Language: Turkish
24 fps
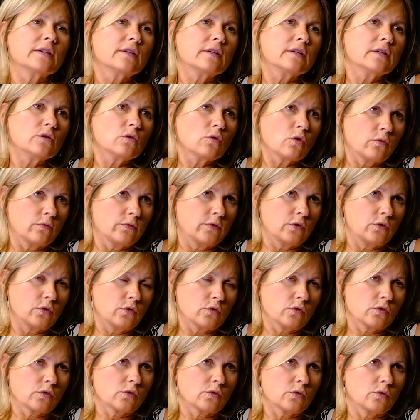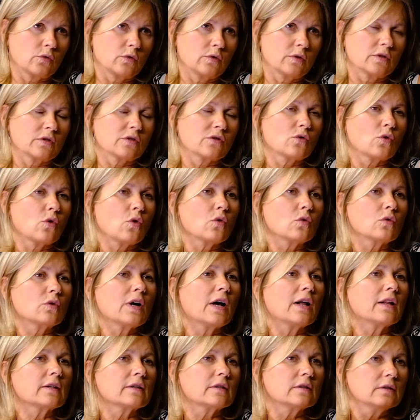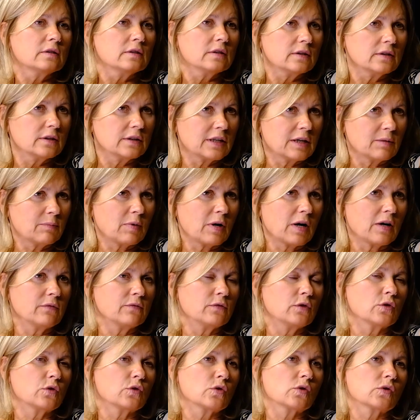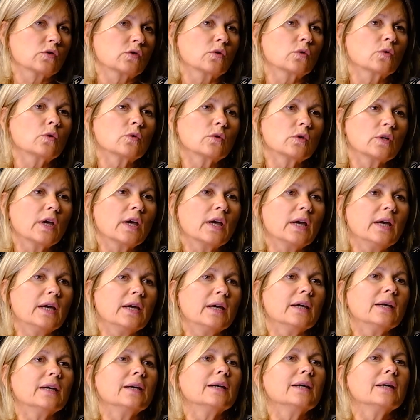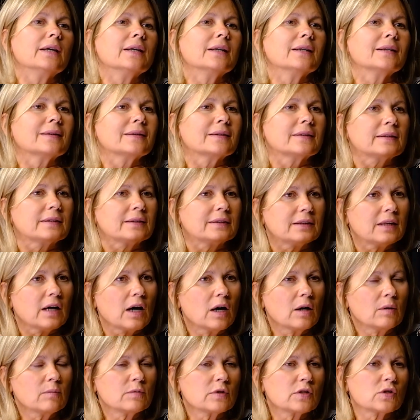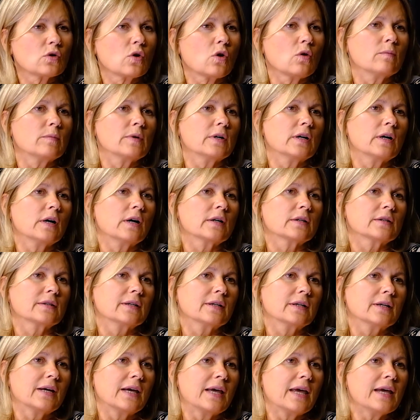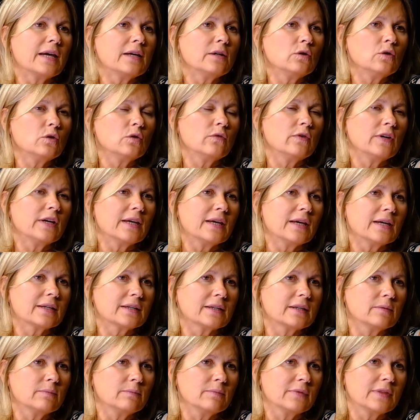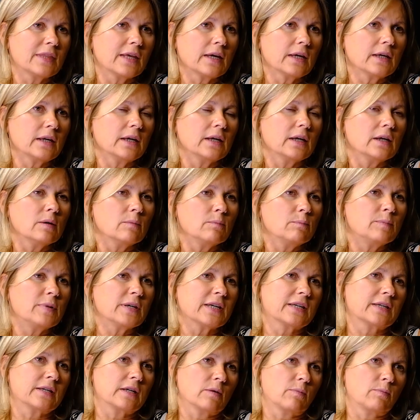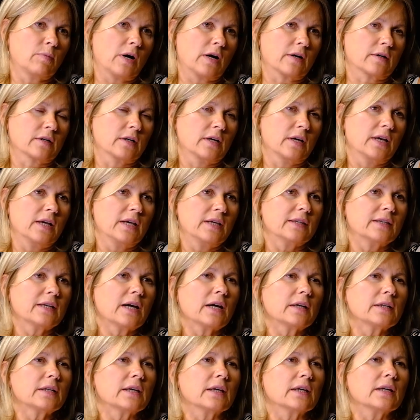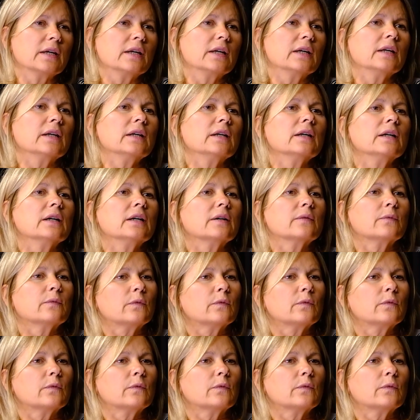rinovirüs soğuk algınlığı yapan virüstür. E, tam sonbaharda, Eylül ve Ekim'de pik yapar. Yani e,